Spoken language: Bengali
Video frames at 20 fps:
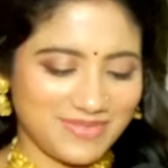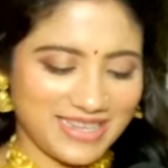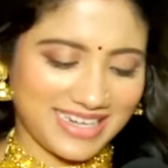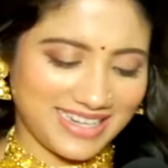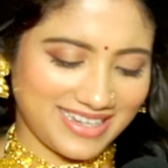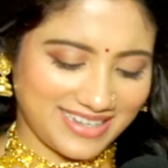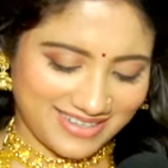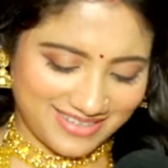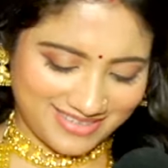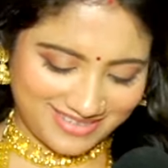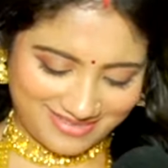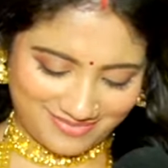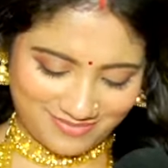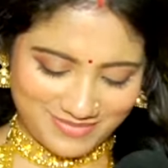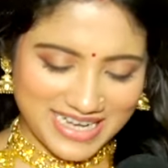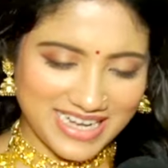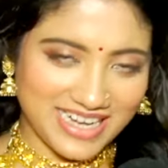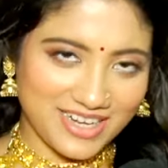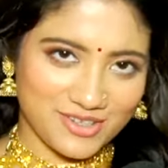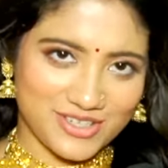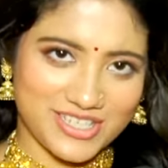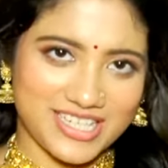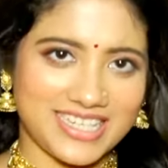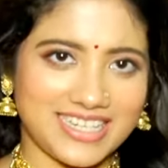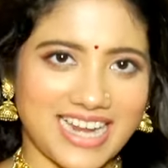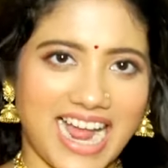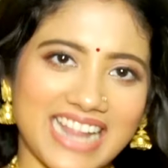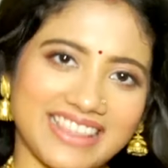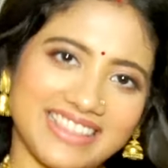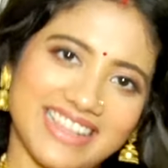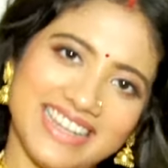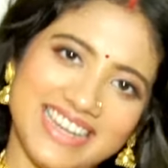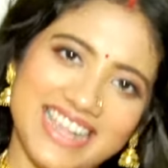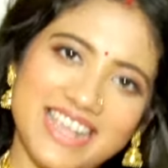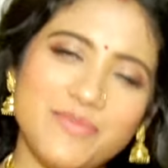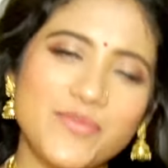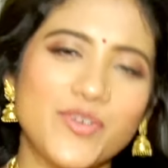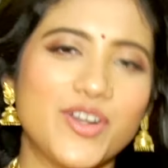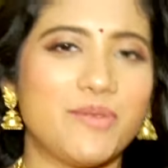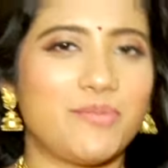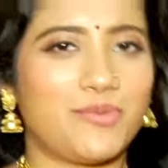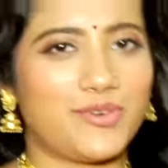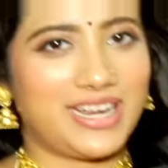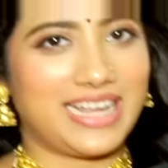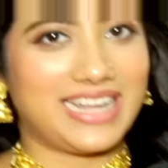বিয়ের বেনারসি হাতে নিয়েই মনে পড়ে